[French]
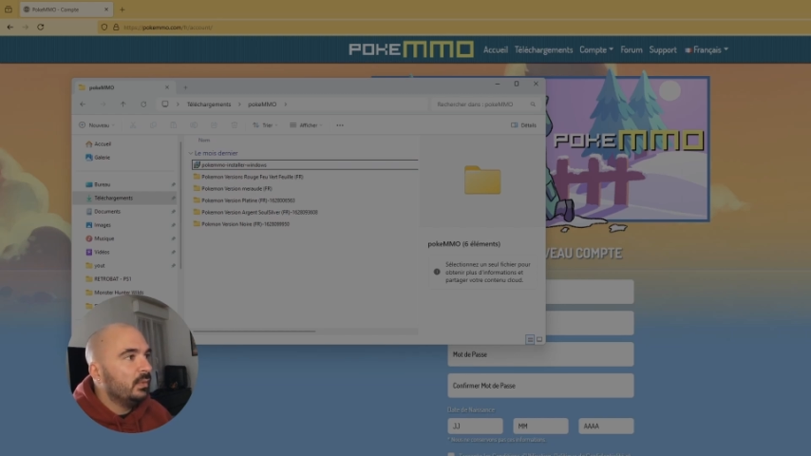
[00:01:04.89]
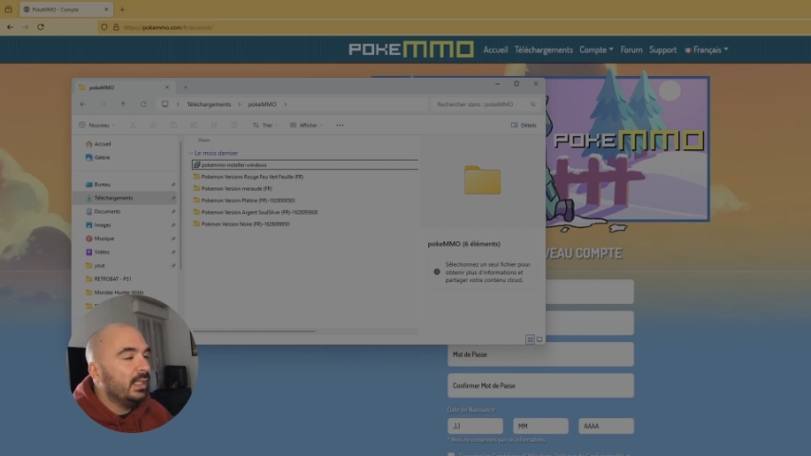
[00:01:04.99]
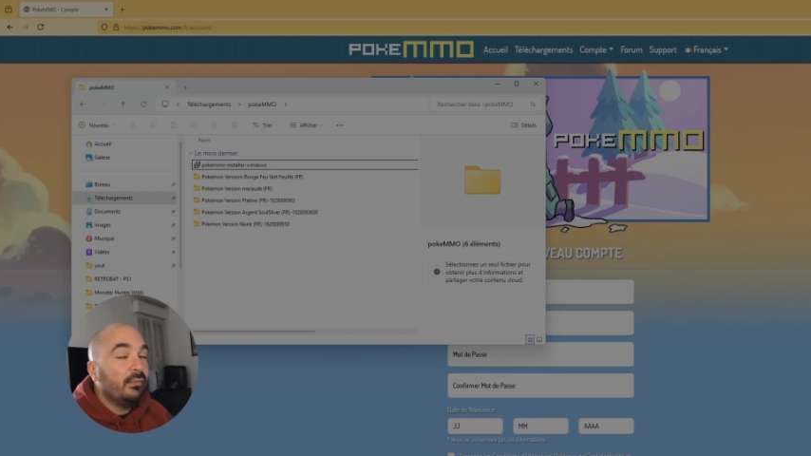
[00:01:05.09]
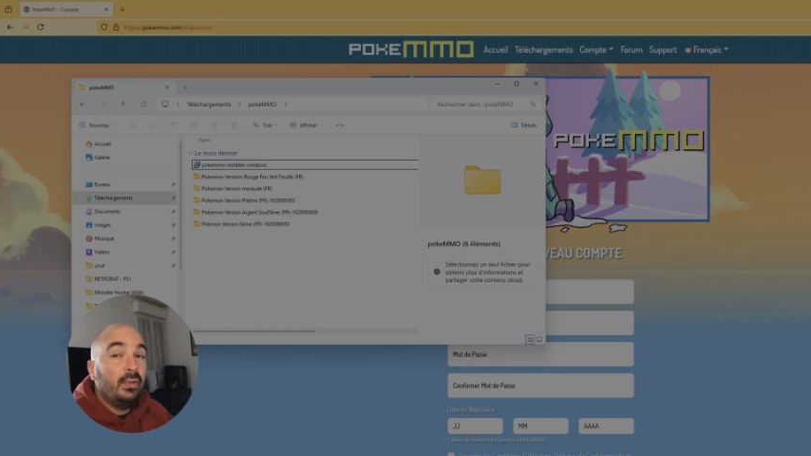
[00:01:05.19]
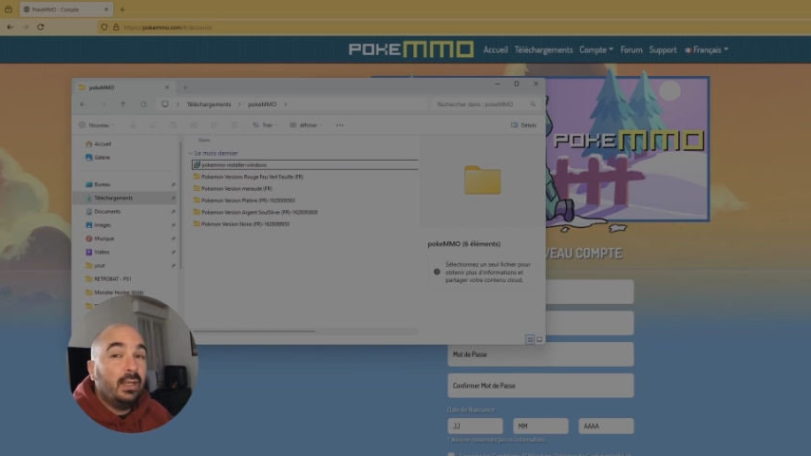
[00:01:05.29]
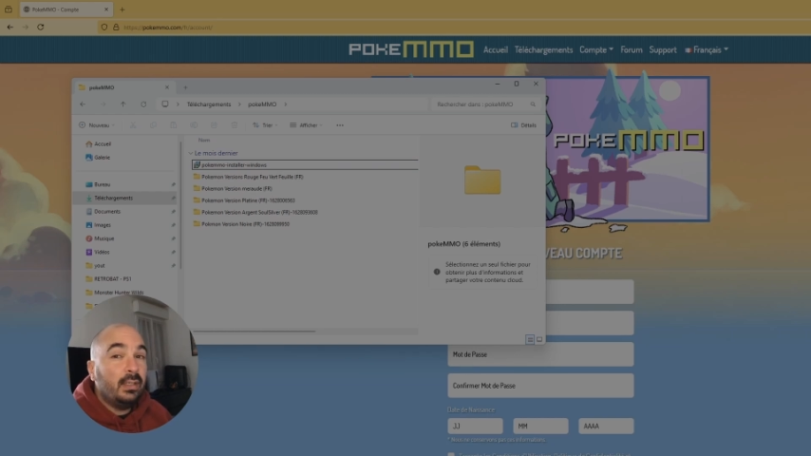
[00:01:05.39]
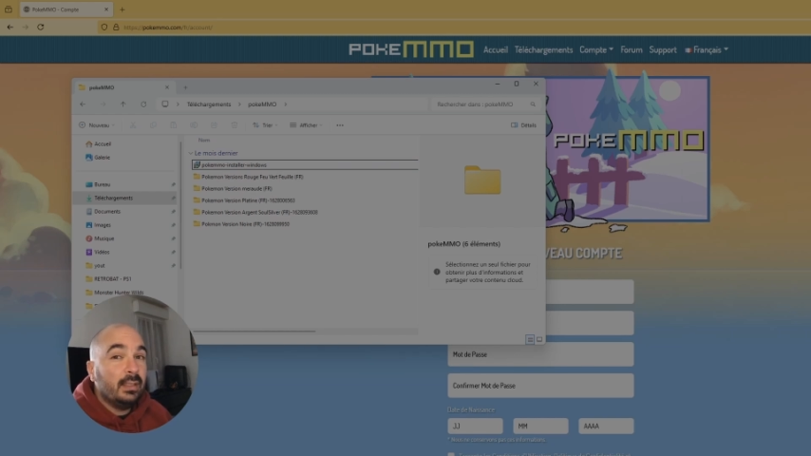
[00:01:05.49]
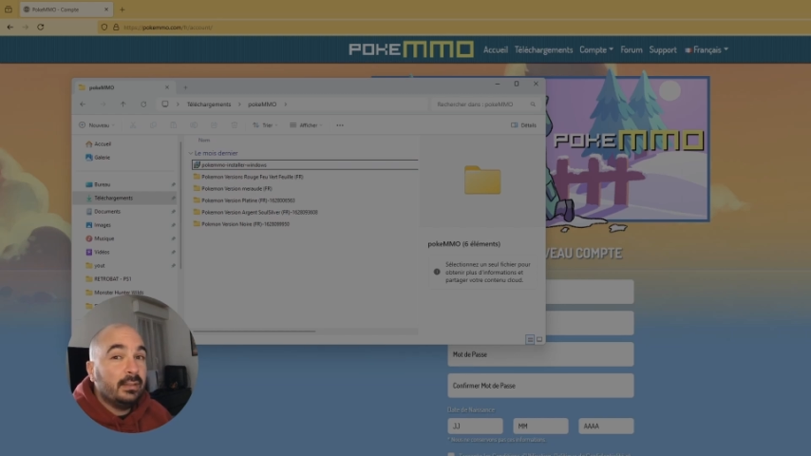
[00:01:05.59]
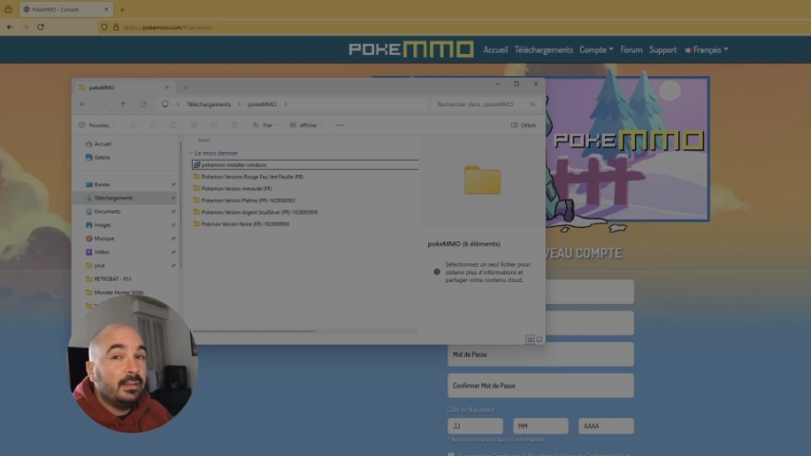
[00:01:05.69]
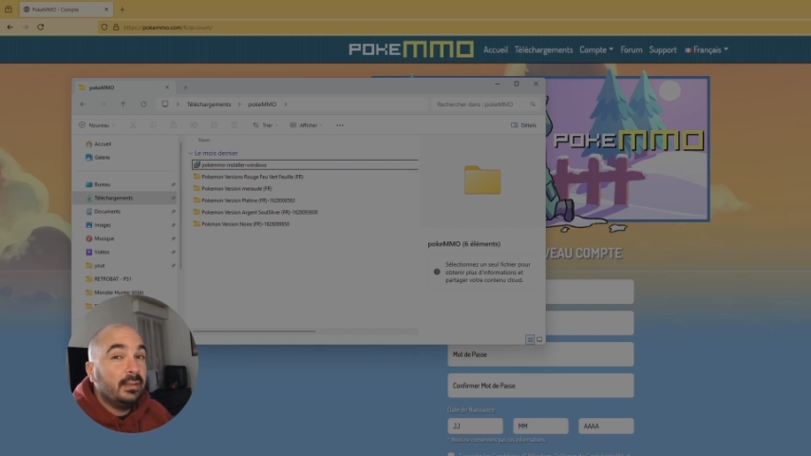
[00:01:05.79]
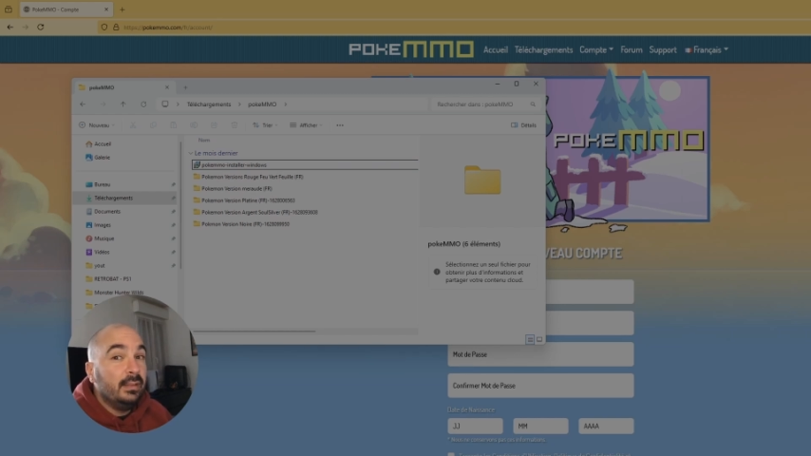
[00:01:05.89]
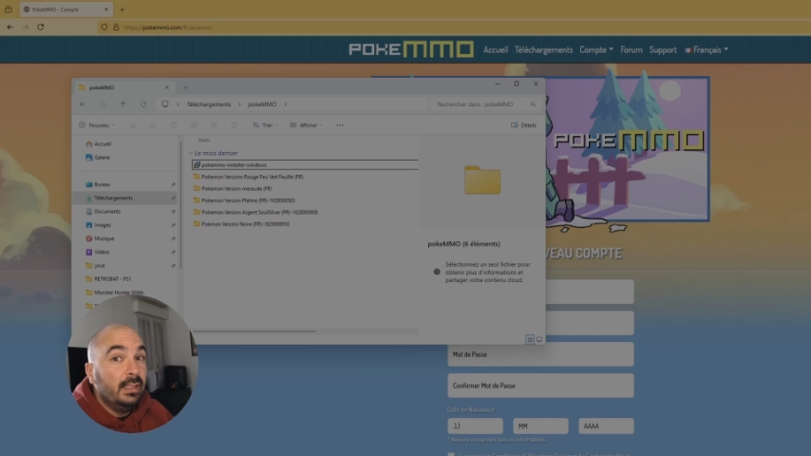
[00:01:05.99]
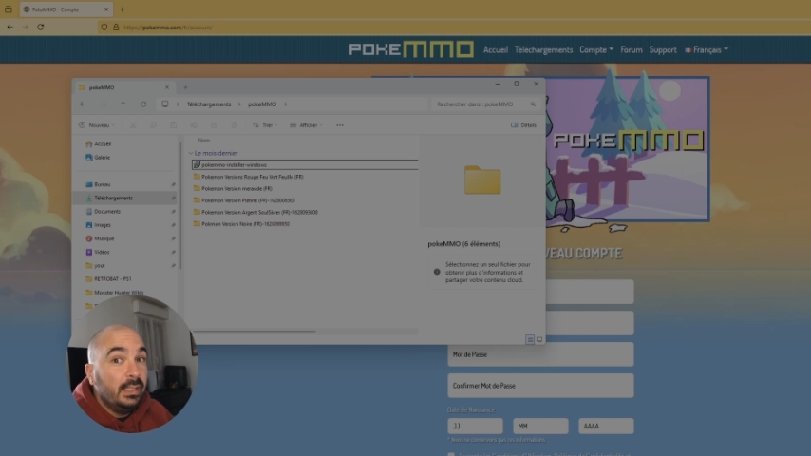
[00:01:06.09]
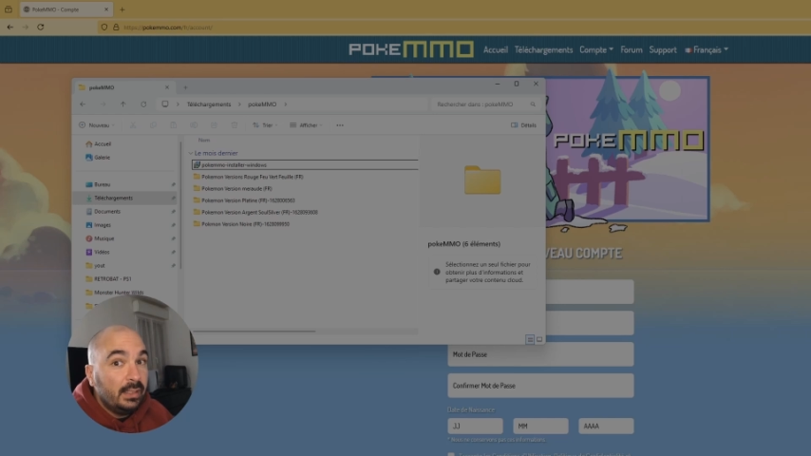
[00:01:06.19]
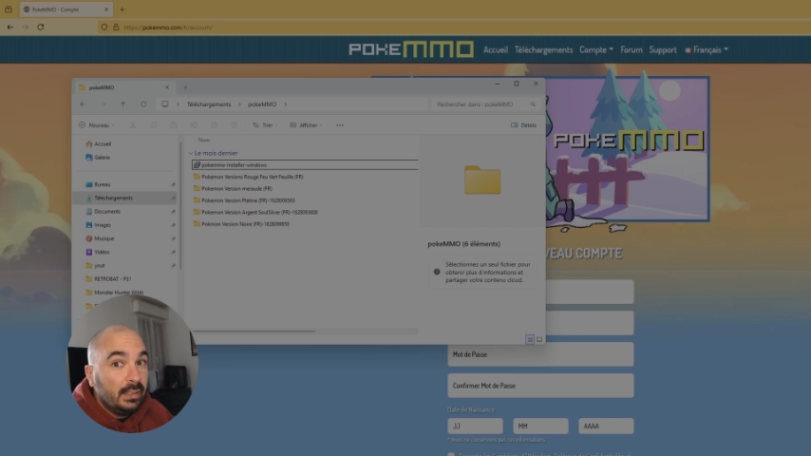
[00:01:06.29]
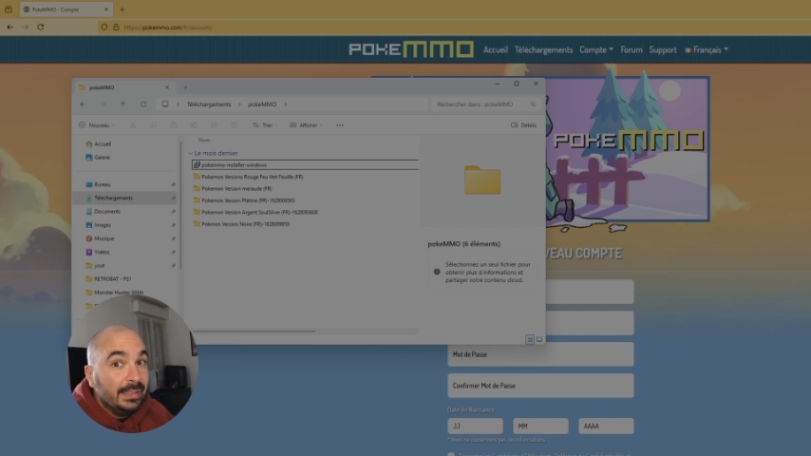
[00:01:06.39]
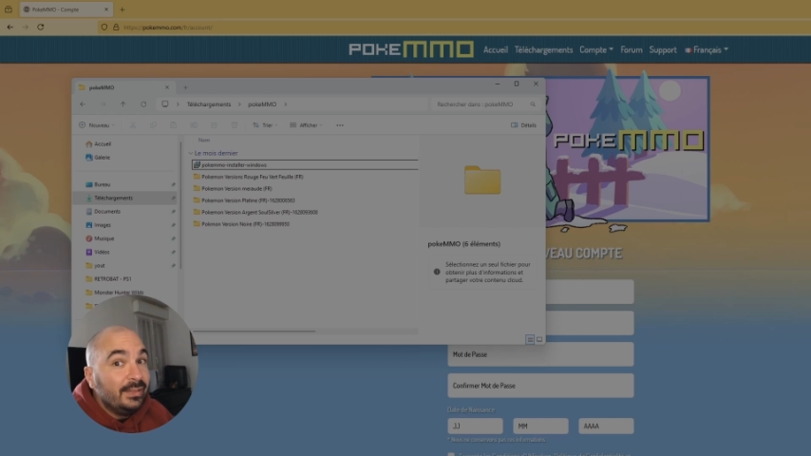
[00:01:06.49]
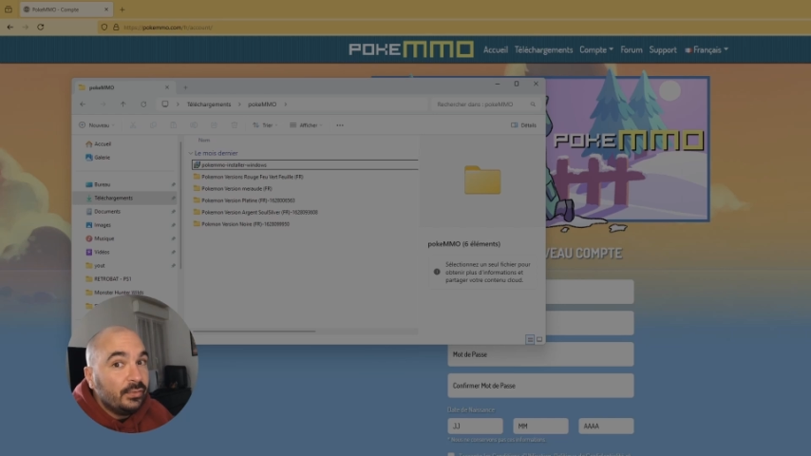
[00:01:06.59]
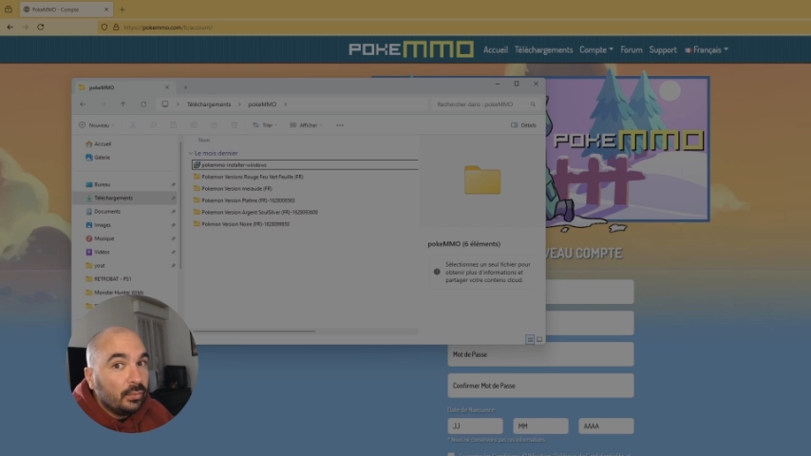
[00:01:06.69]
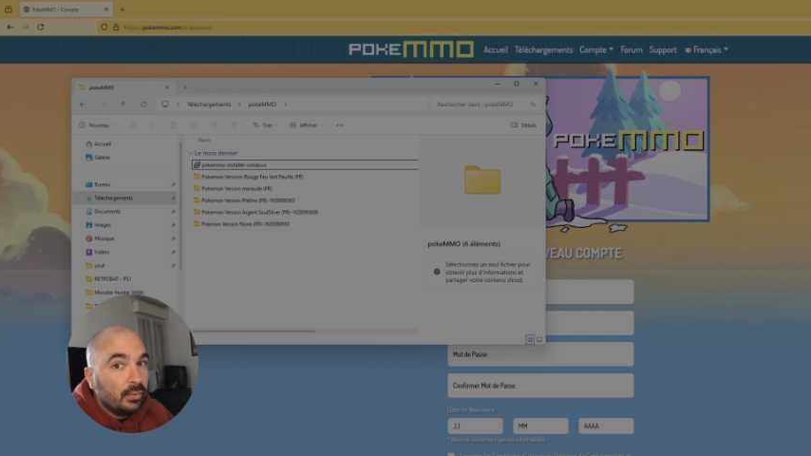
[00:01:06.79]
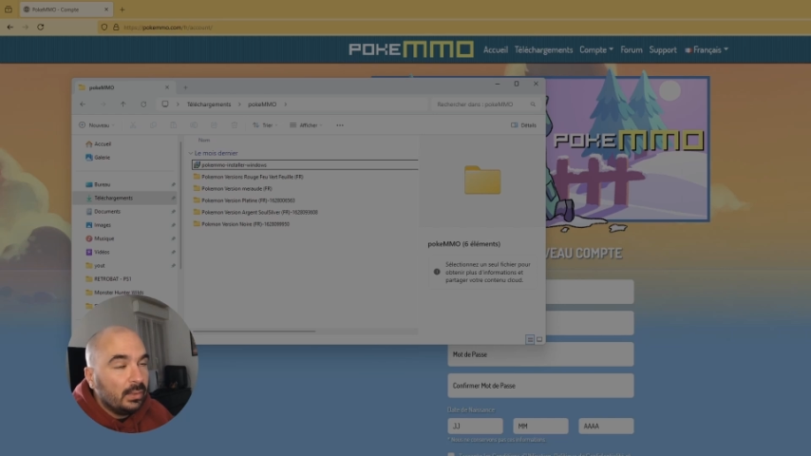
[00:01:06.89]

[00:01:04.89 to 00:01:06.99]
d'avoir les ISO,